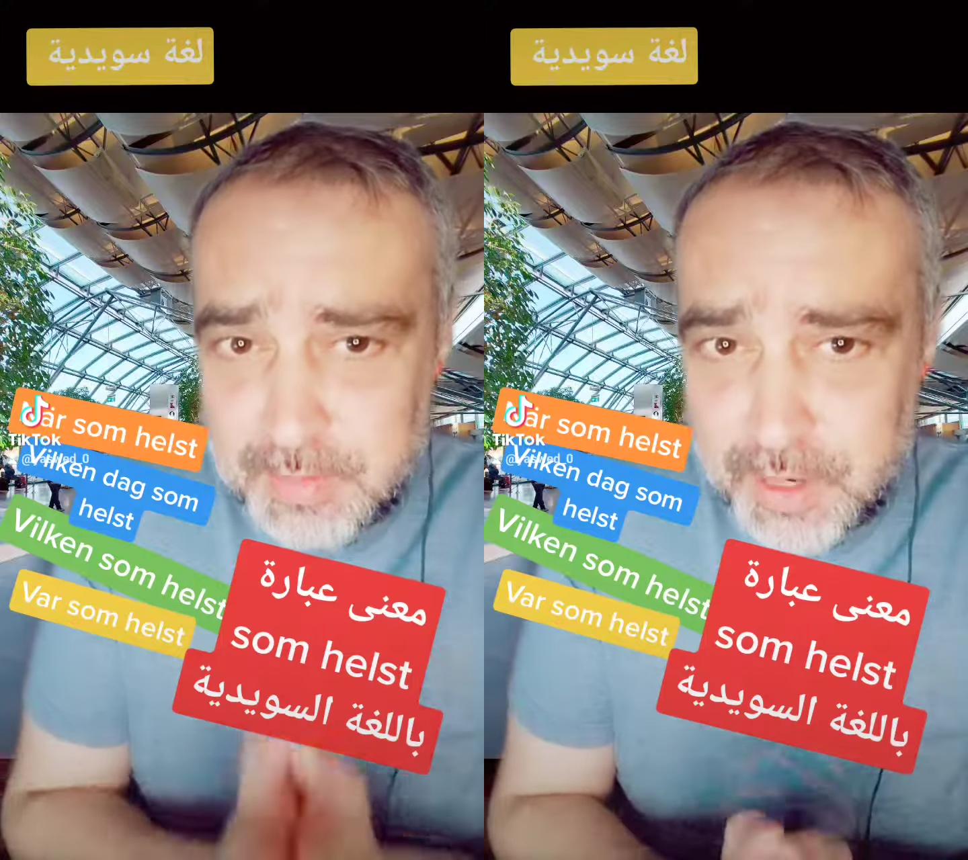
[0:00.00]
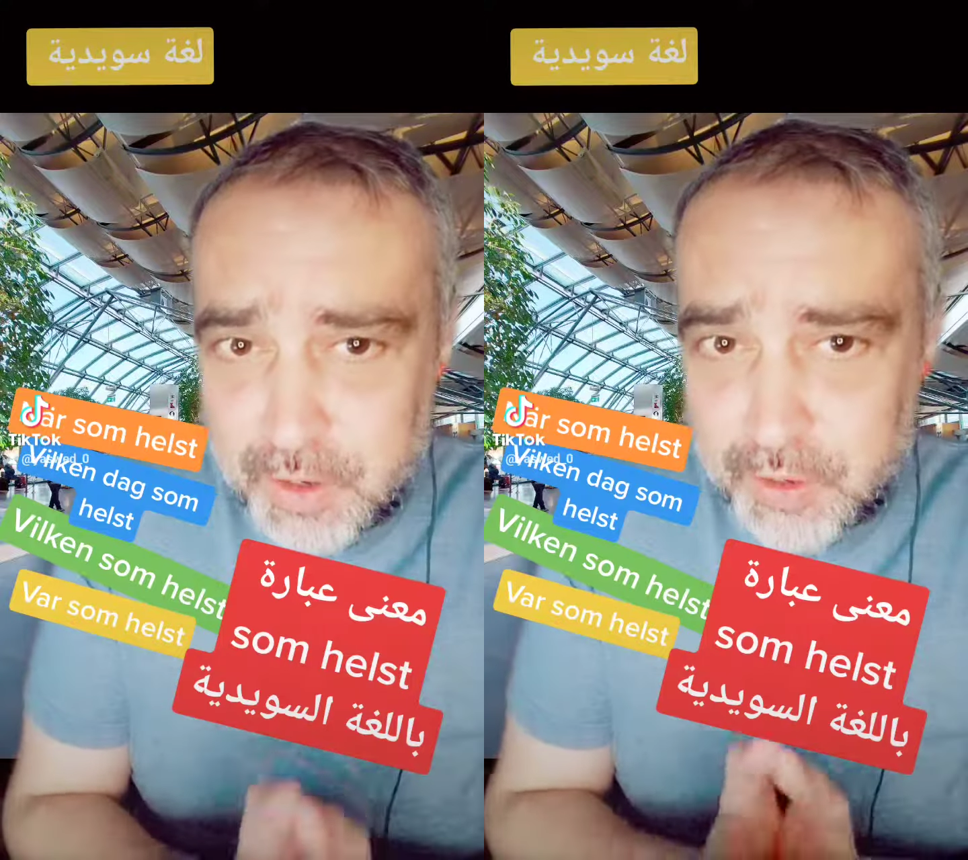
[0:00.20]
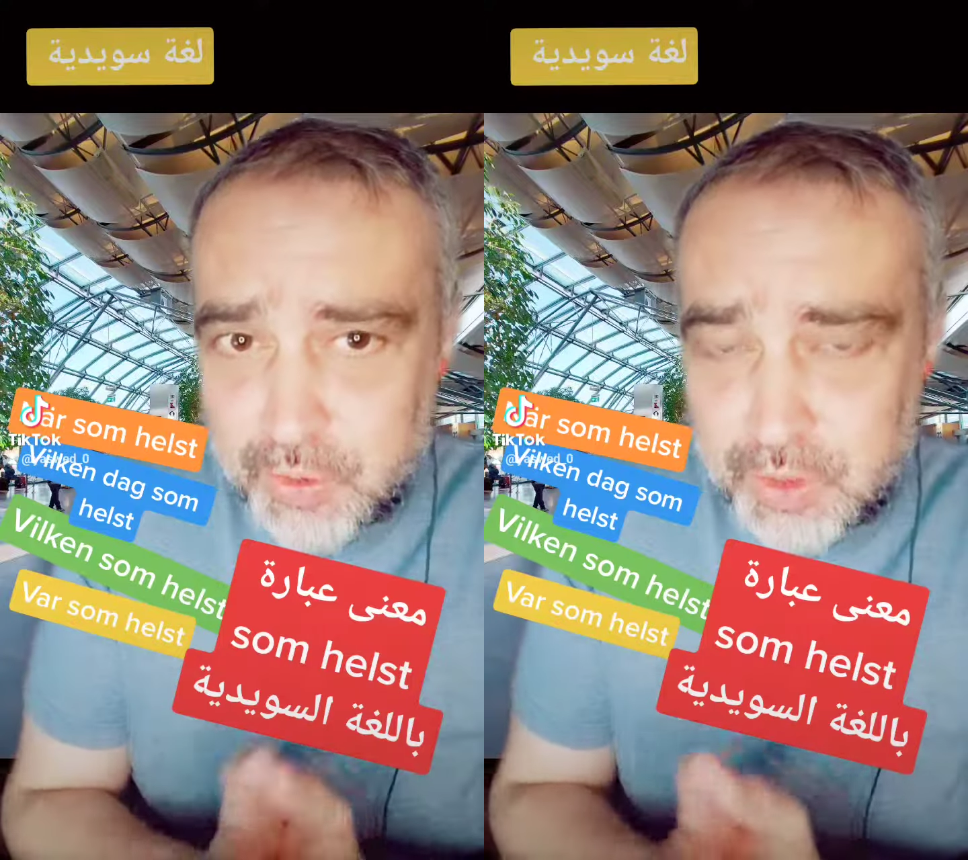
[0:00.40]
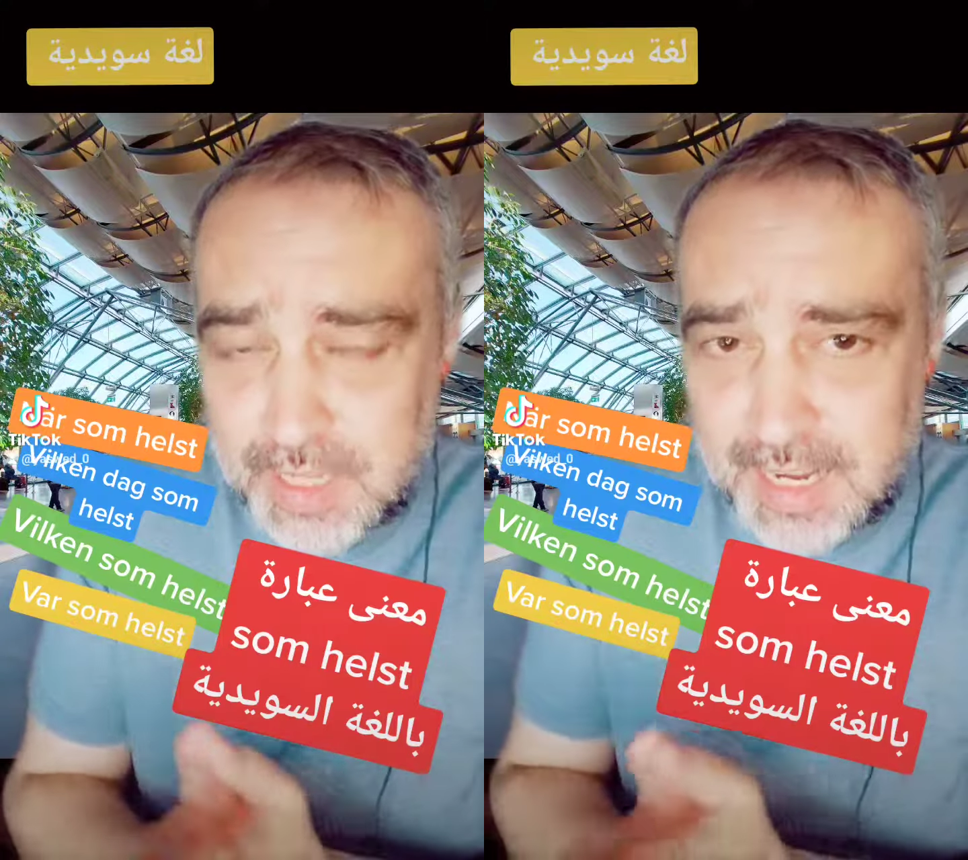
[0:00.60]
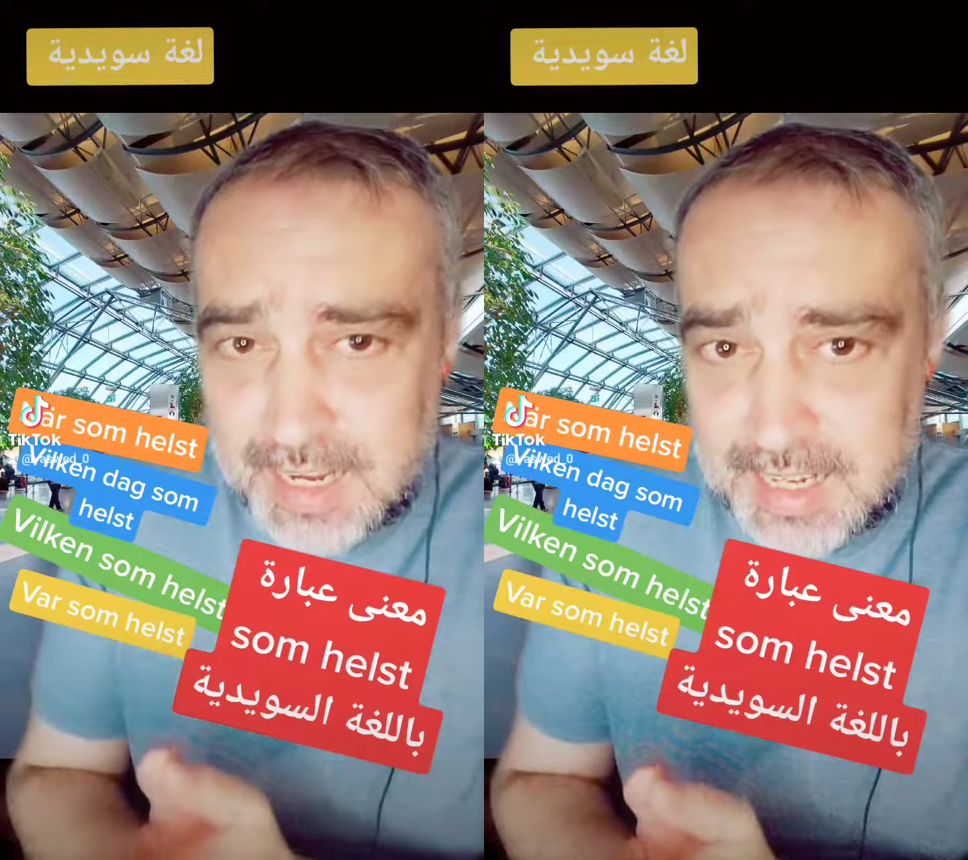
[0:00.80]

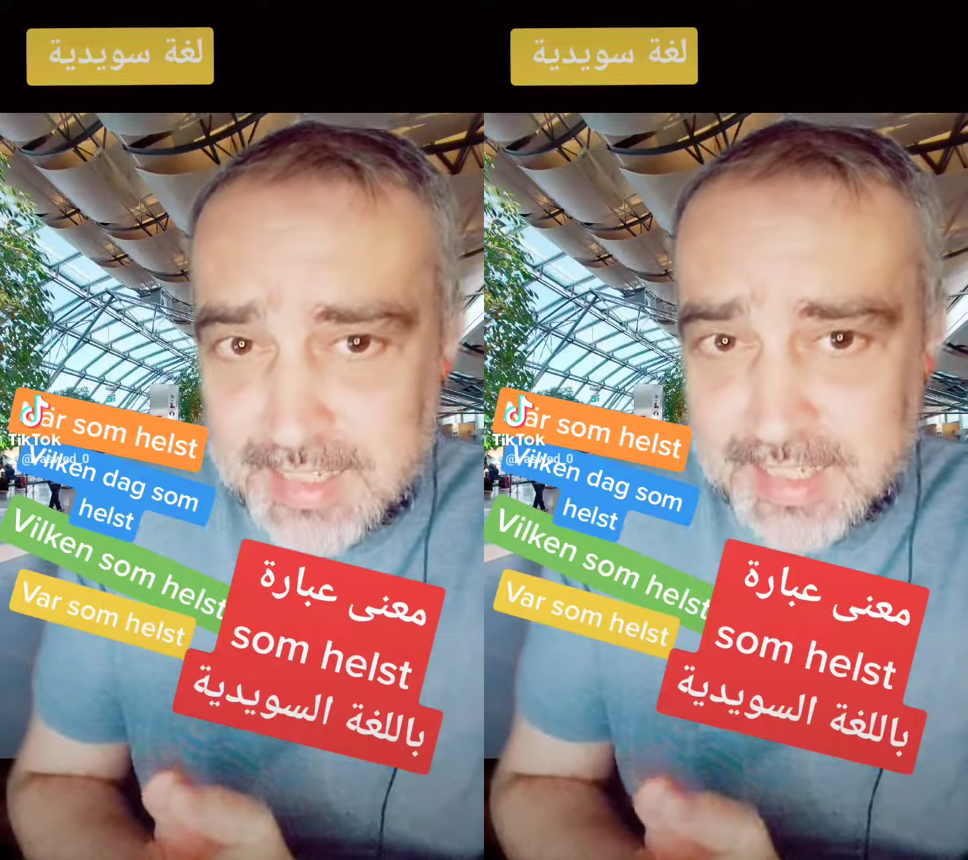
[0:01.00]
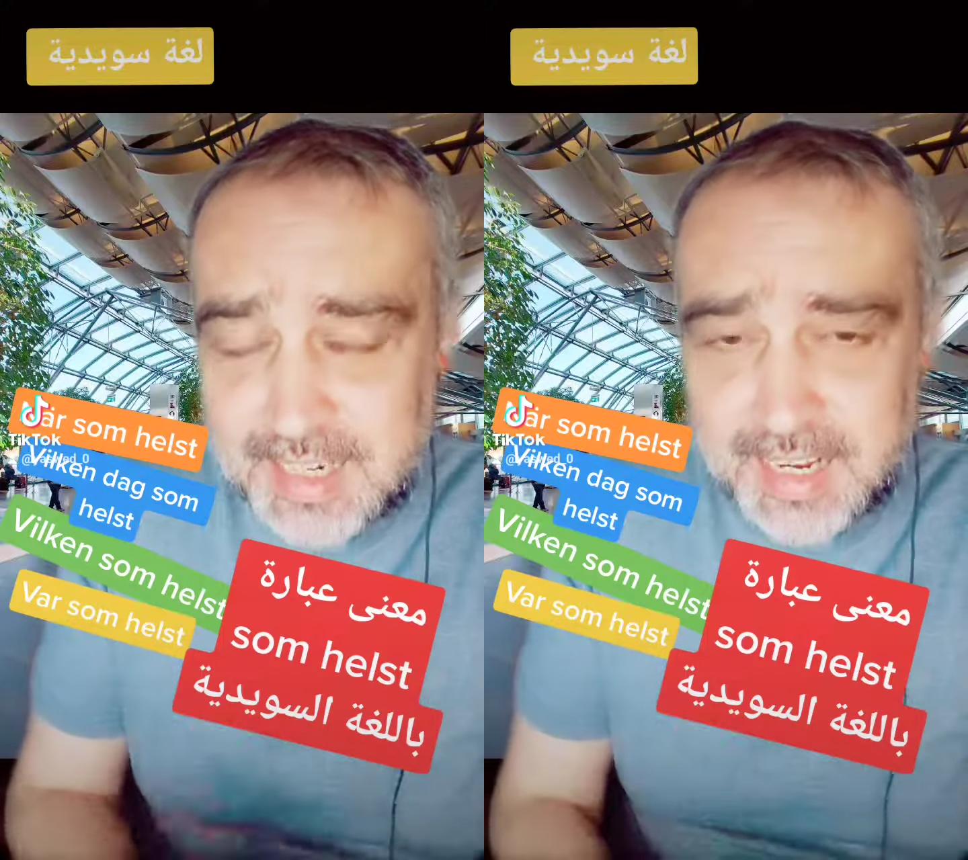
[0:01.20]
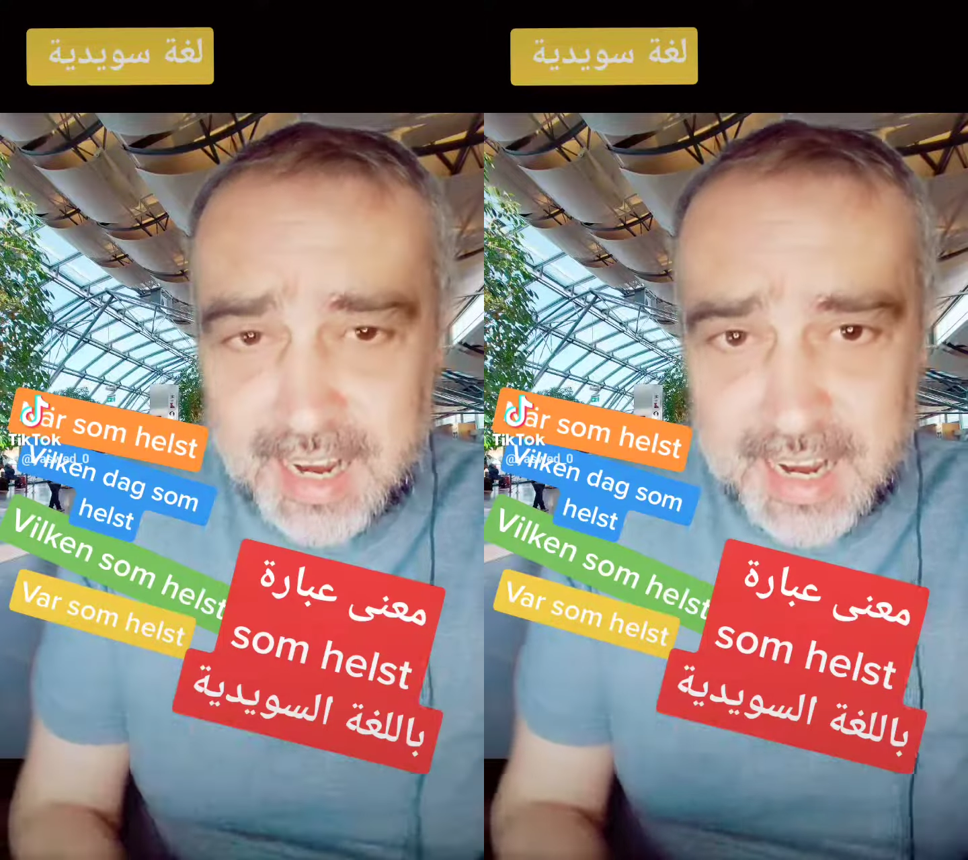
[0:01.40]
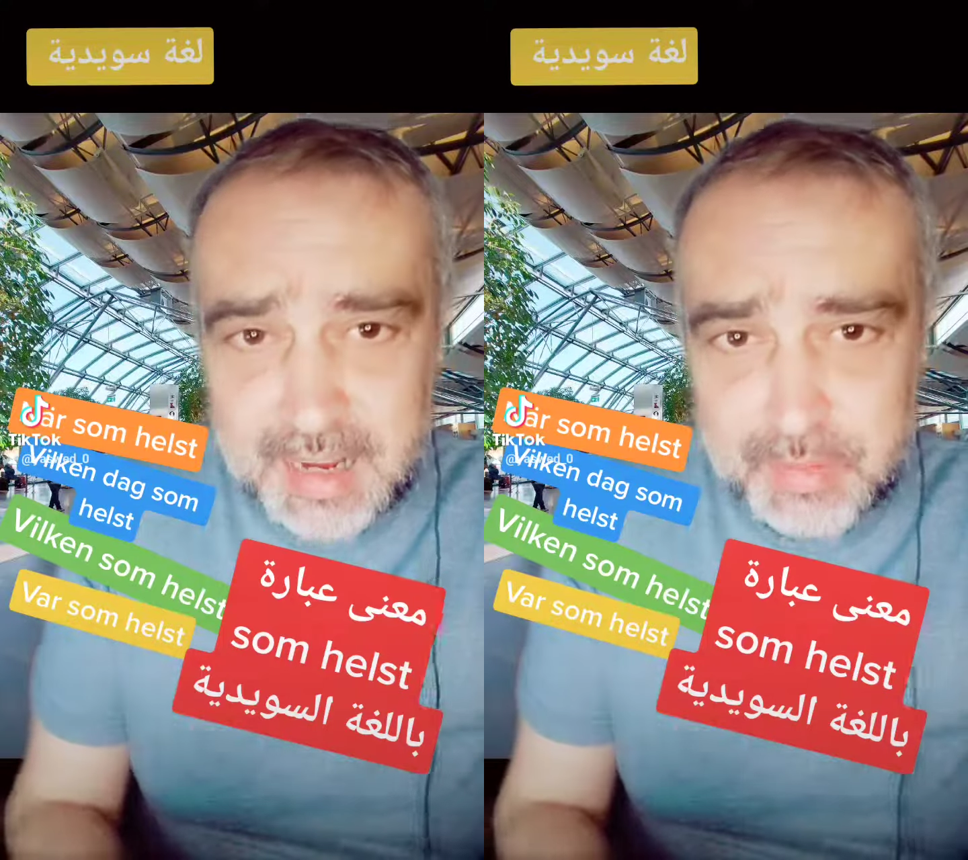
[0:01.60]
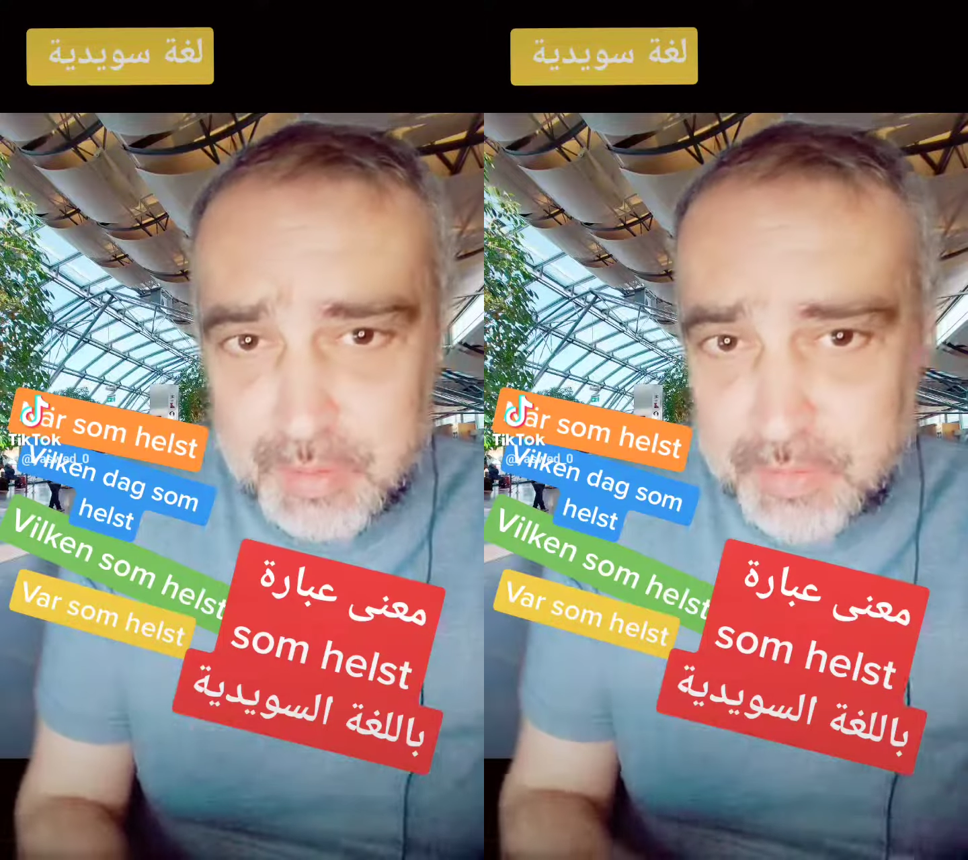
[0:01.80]
بالردود على أسئلة
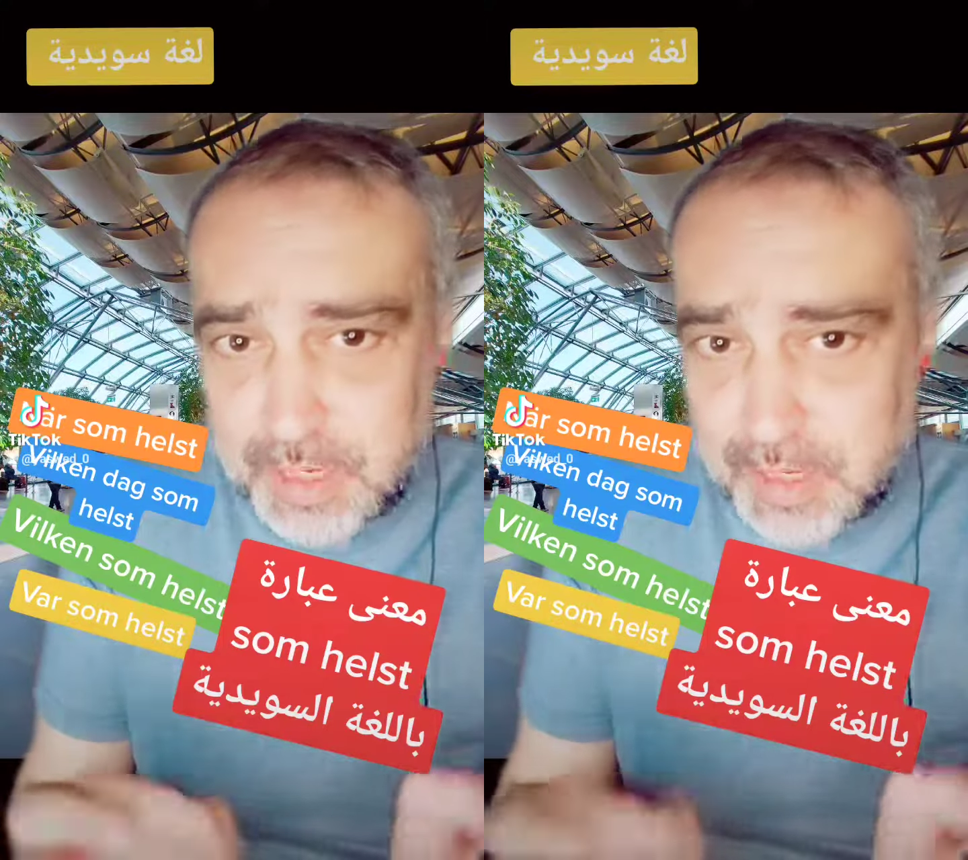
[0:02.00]
حابب